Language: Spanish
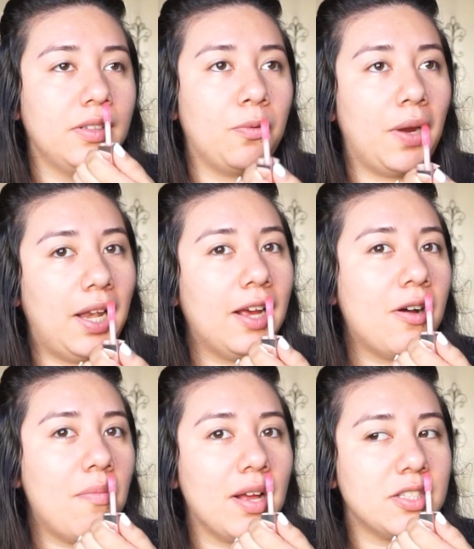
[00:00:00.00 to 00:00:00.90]
Huele
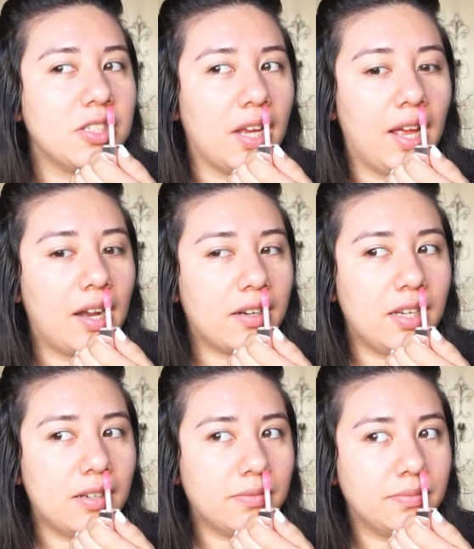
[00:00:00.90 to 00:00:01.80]
como a
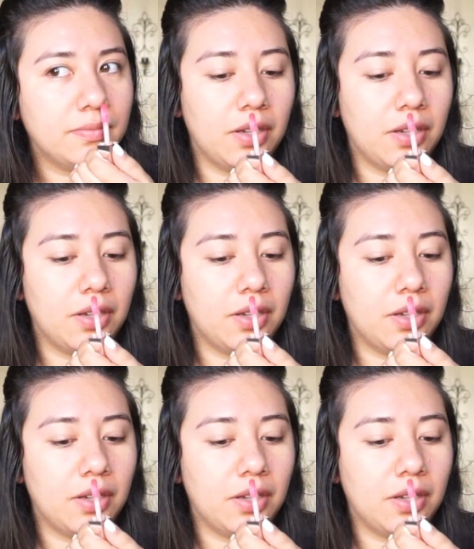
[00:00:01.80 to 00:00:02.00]
cherry.